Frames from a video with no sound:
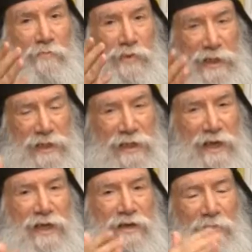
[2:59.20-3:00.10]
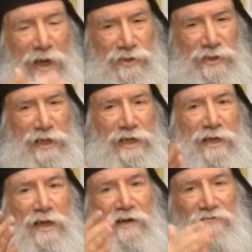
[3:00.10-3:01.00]
Priez,
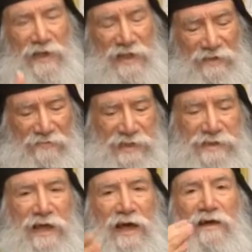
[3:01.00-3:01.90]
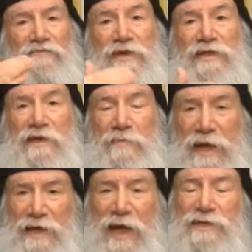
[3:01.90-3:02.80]
manger, faites des festins, faites des
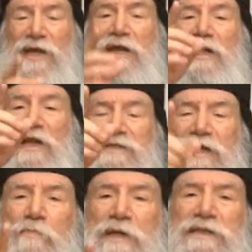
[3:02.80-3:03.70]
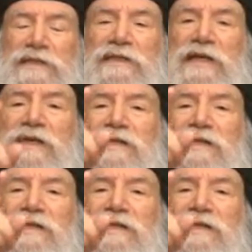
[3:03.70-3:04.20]
mariages. La simplicité,